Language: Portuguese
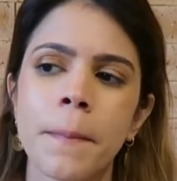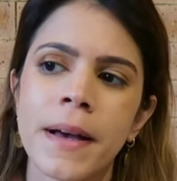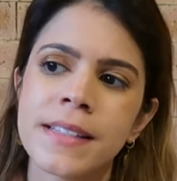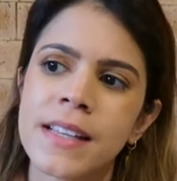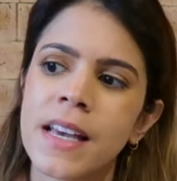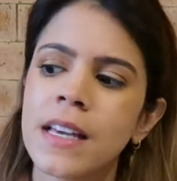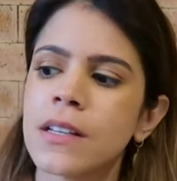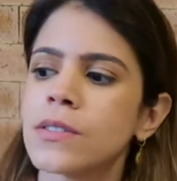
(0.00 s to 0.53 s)

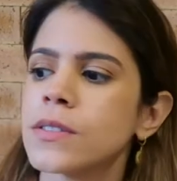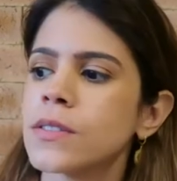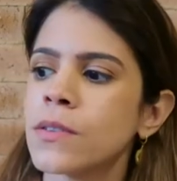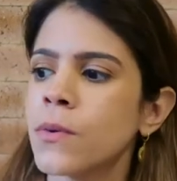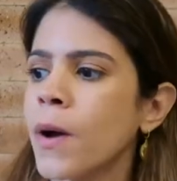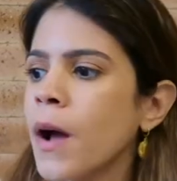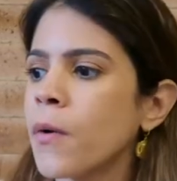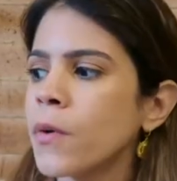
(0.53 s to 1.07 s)
Mas é isso,
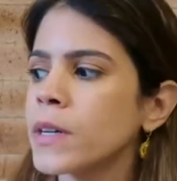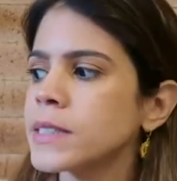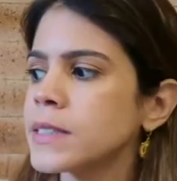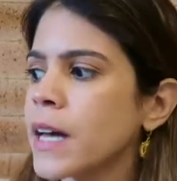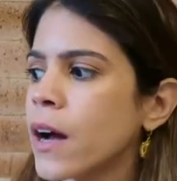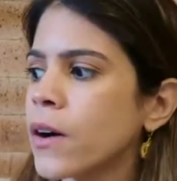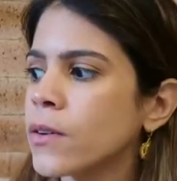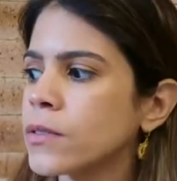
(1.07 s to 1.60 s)
não é um
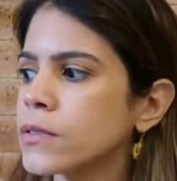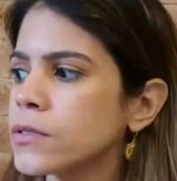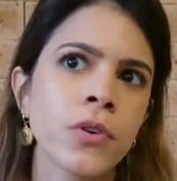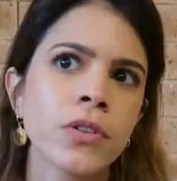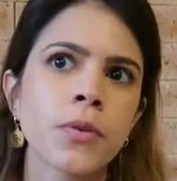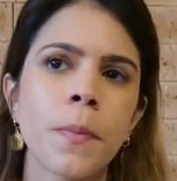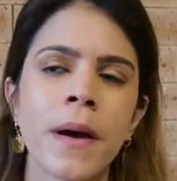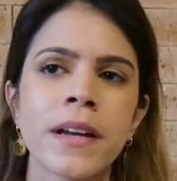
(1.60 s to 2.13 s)
hotel
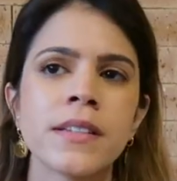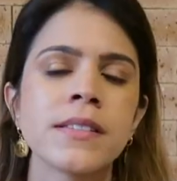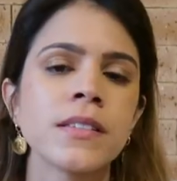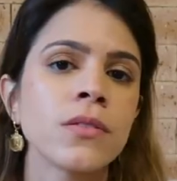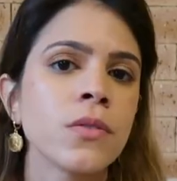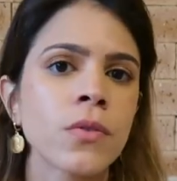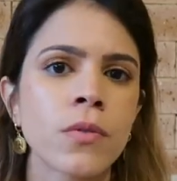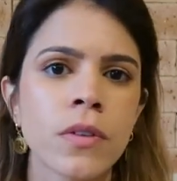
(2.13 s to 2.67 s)
muito
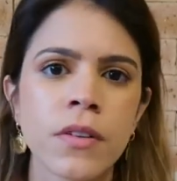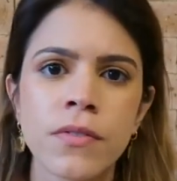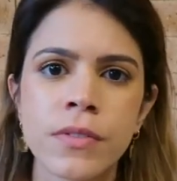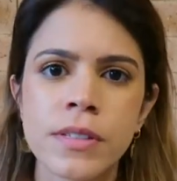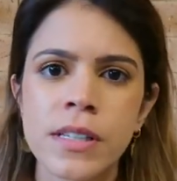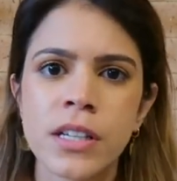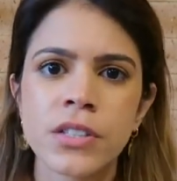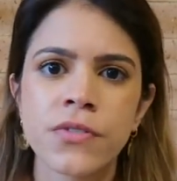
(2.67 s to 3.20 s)
parecido com o que
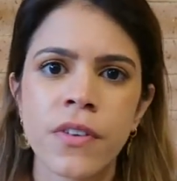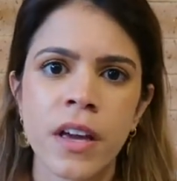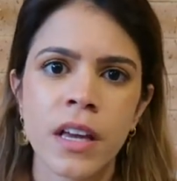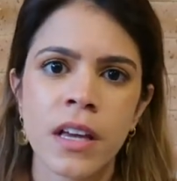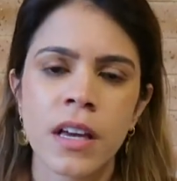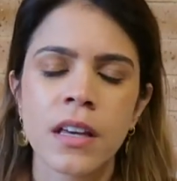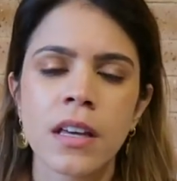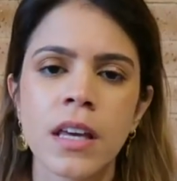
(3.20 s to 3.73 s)
vocês
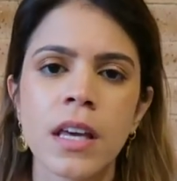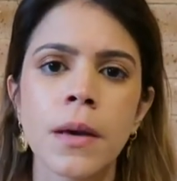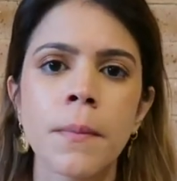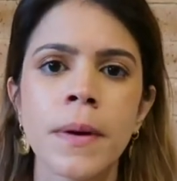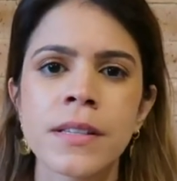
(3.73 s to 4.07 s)
veem aqui,